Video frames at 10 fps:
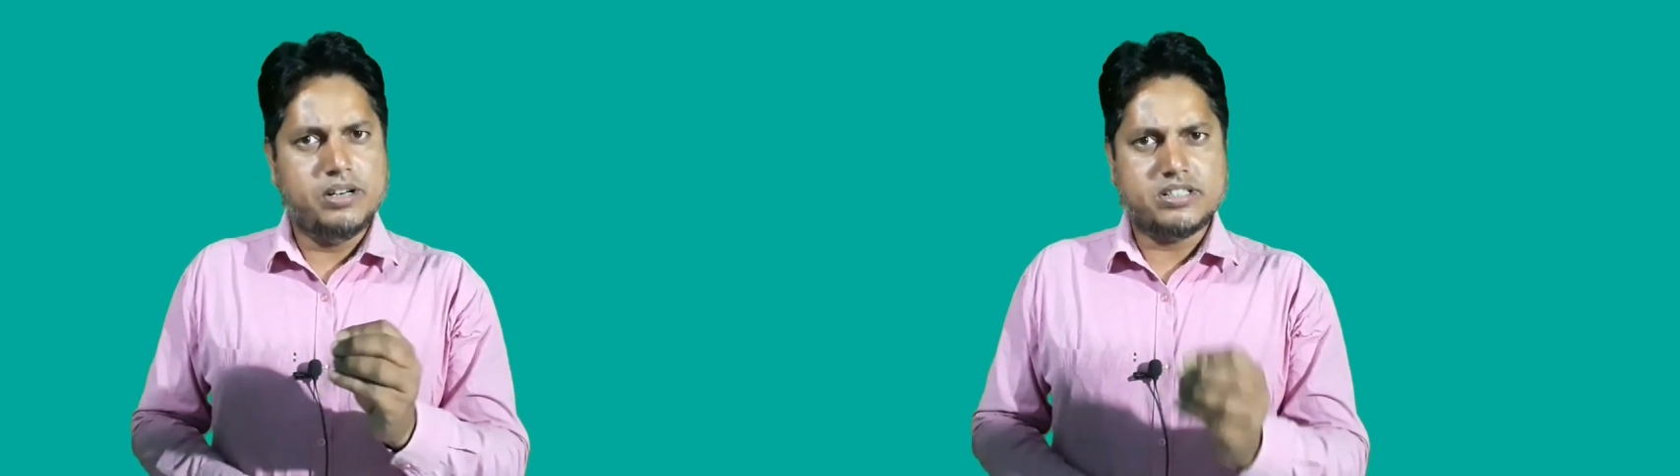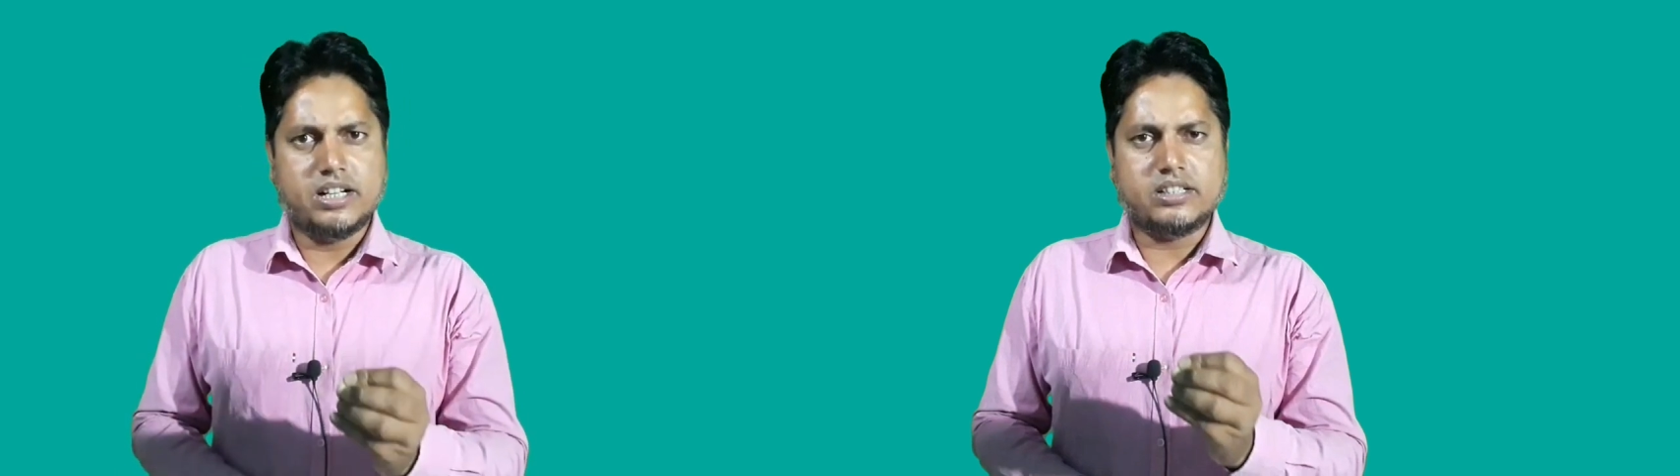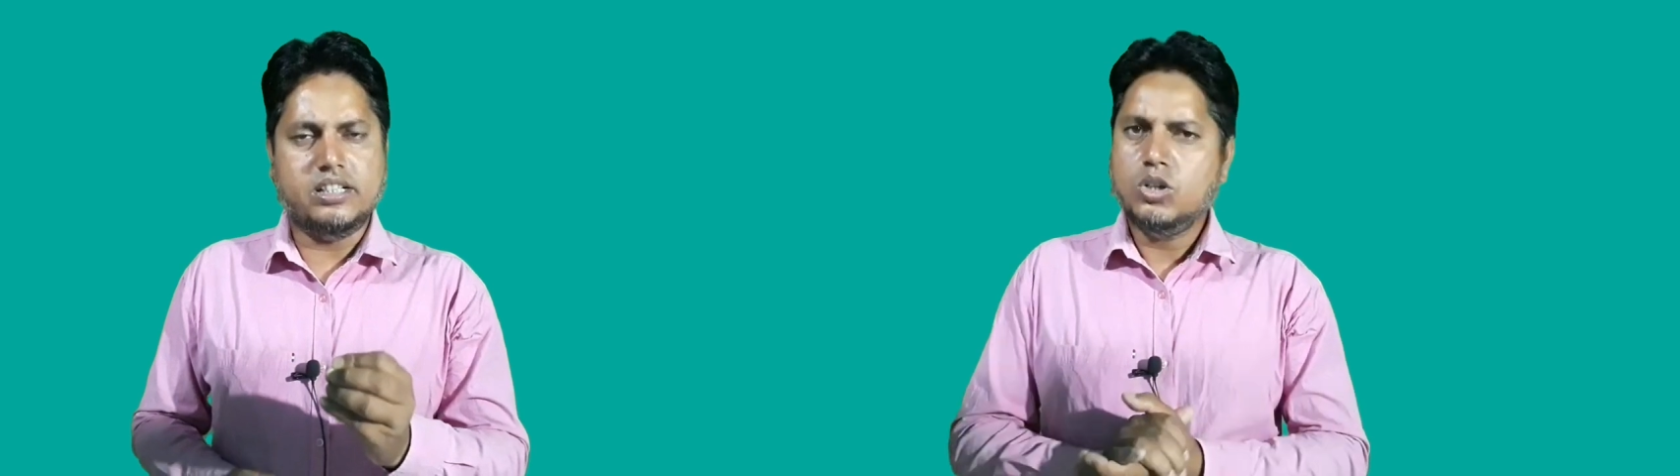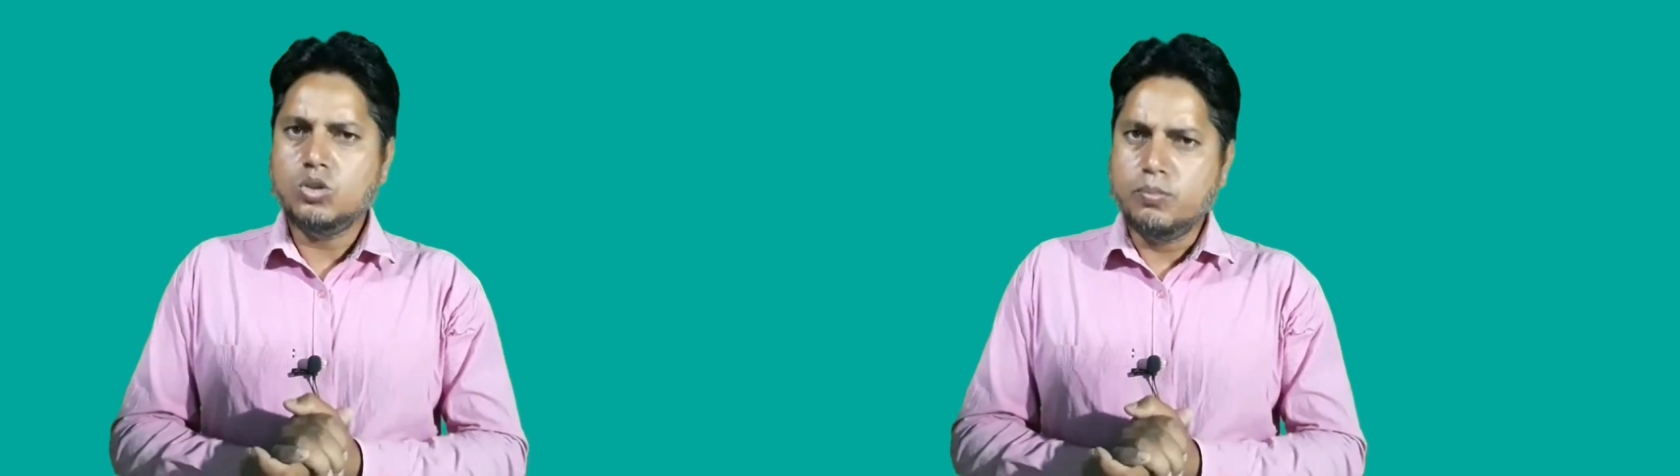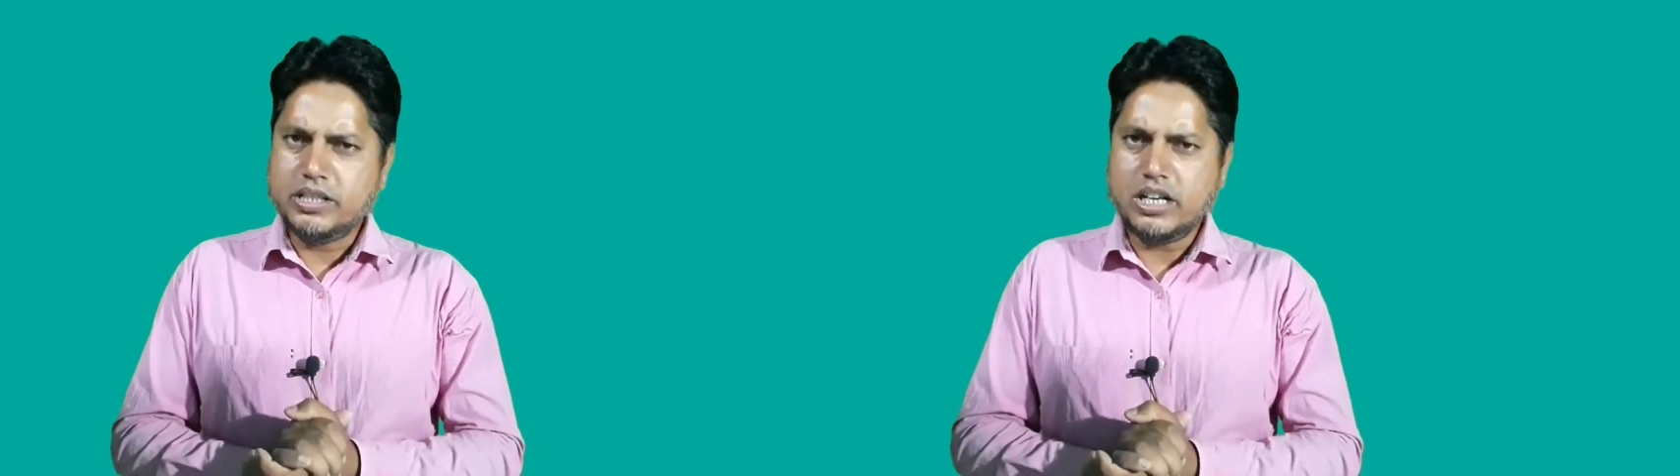मिल सकते हैं
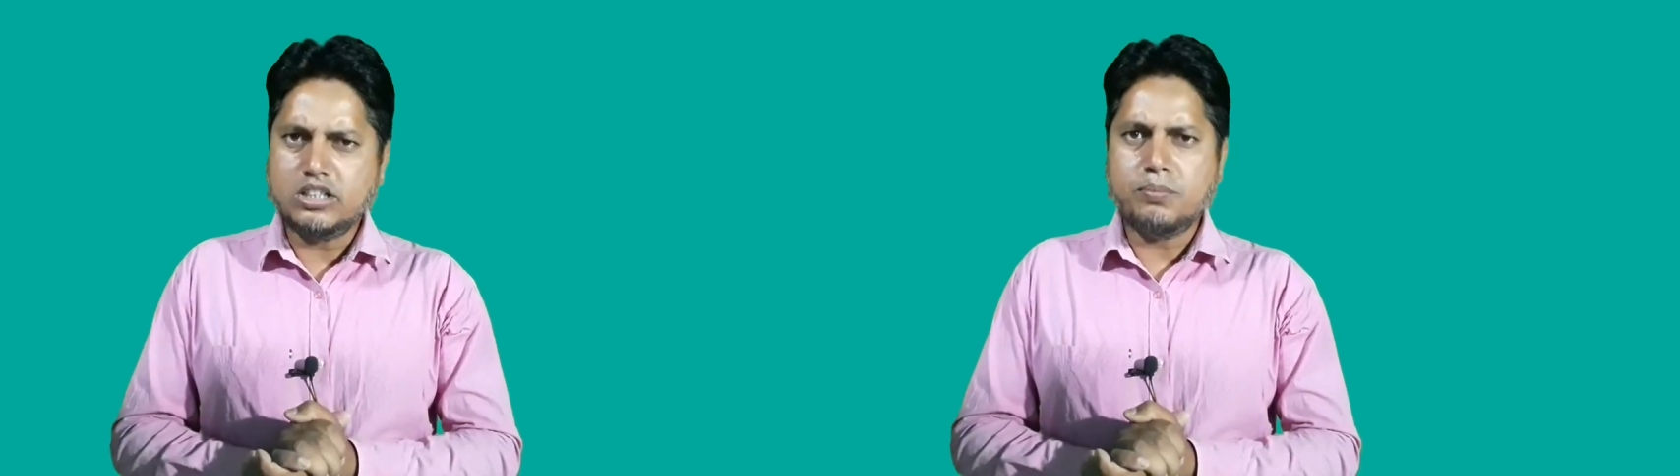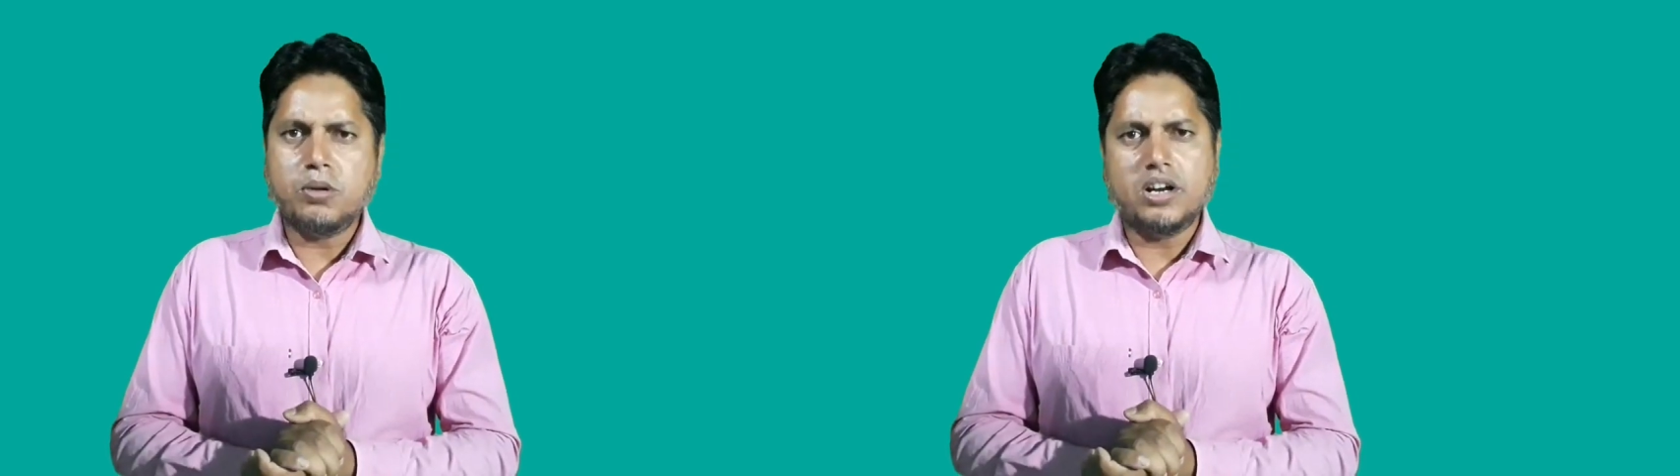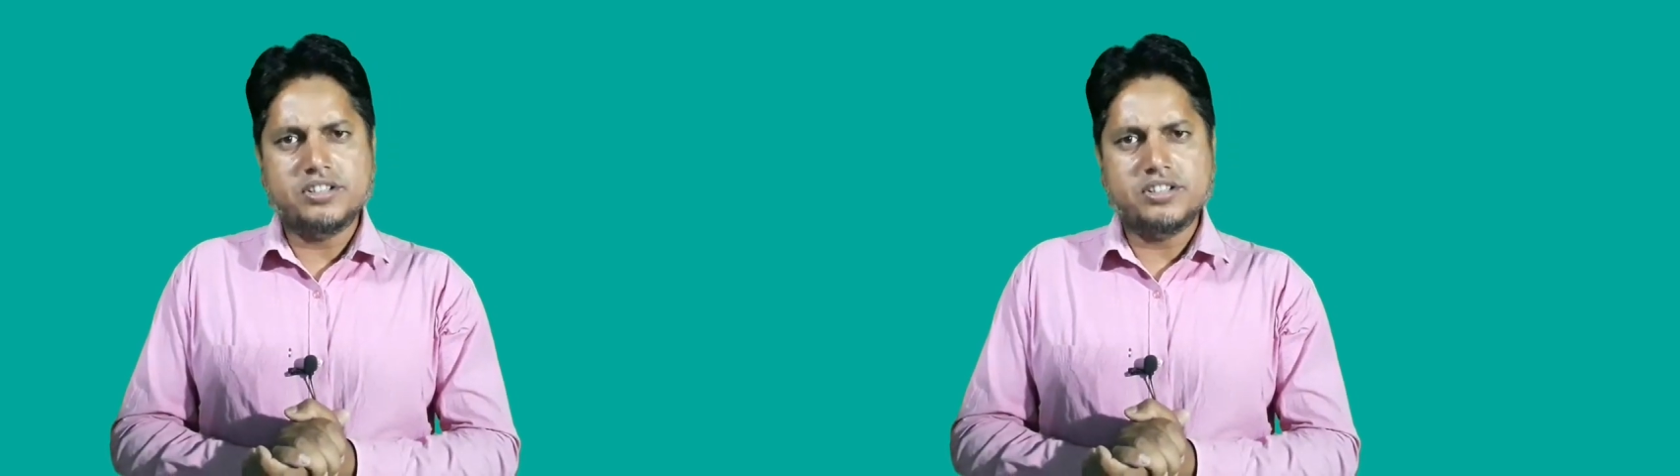तो उम्मीद करते तो पूरा